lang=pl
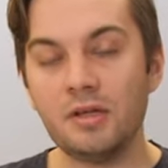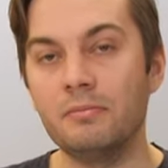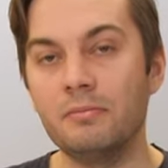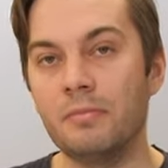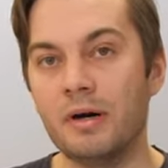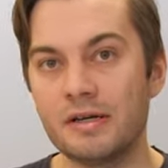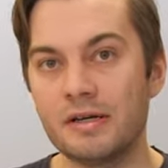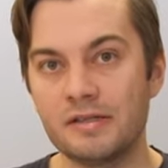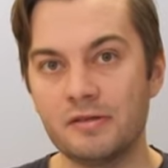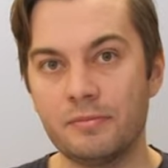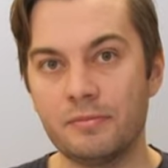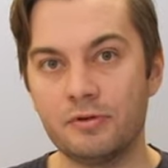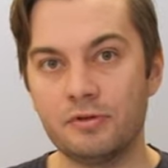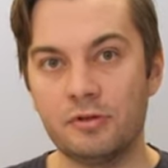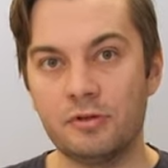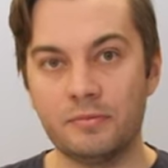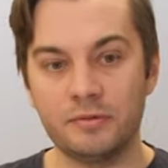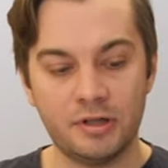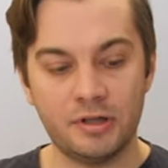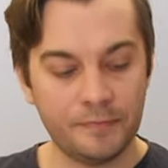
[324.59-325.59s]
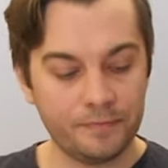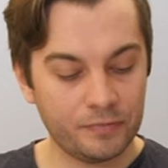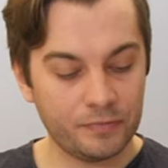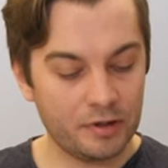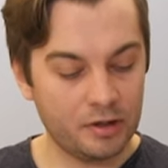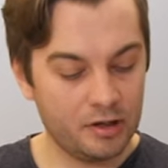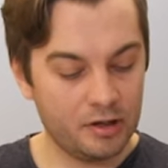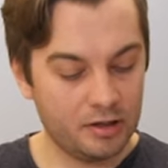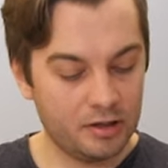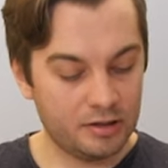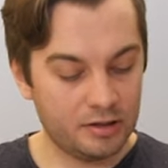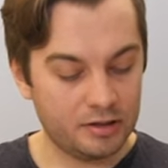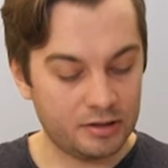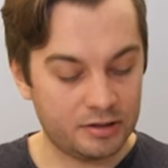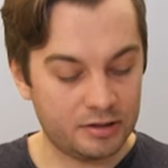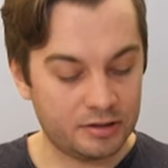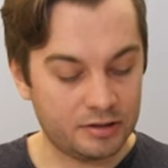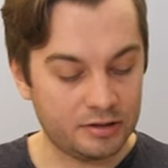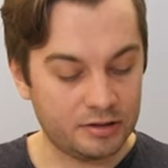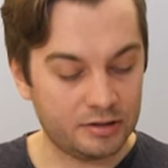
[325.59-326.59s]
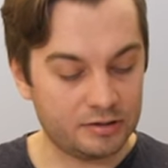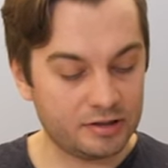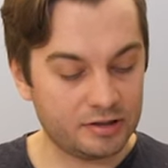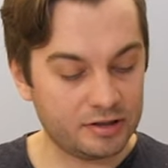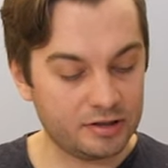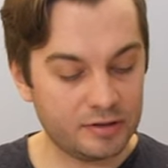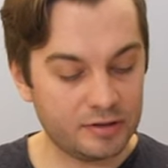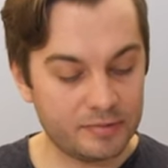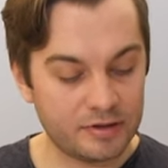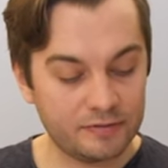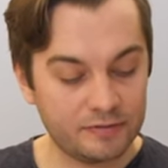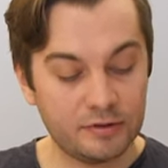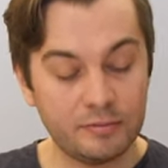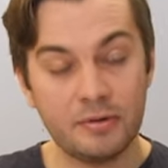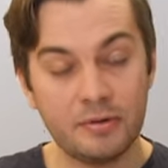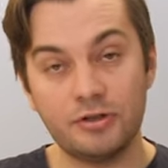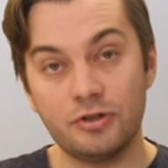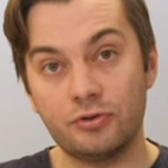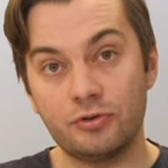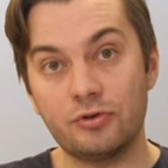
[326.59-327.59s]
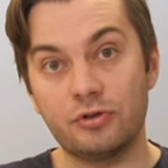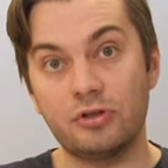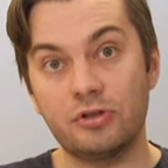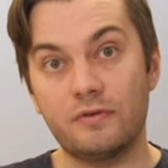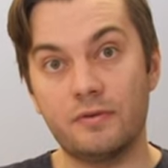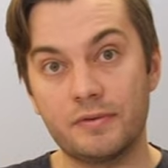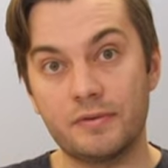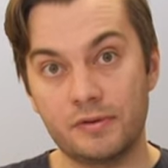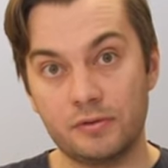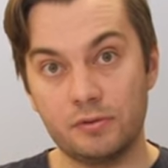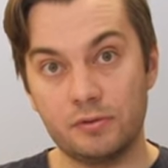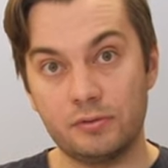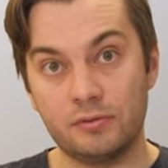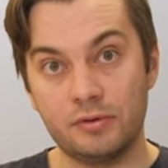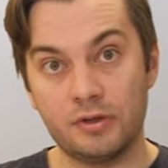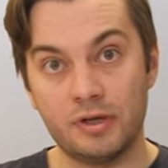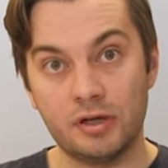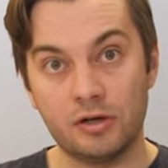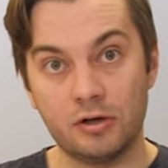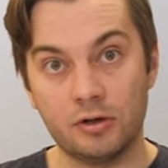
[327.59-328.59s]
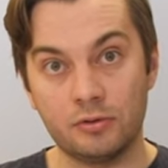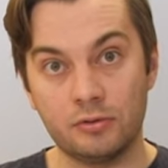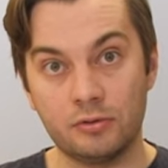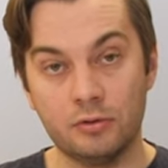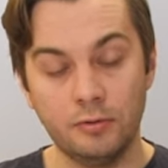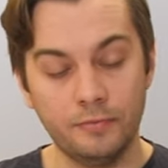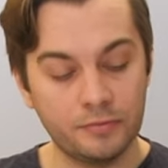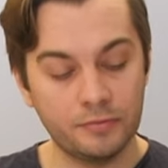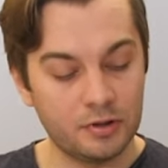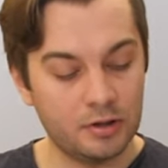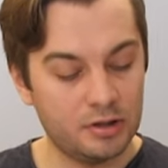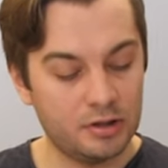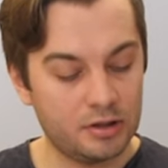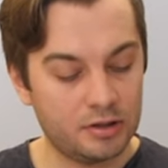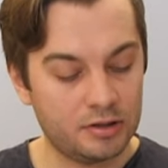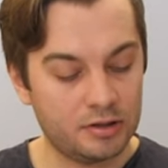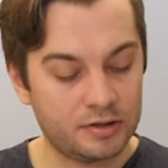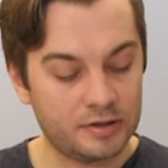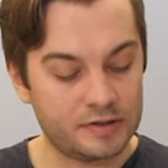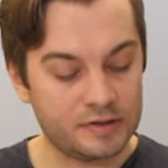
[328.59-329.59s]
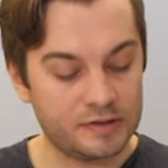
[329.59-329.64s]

bardzo podobne. E, tak naprawdę macie już gotową strukturę kodu. E,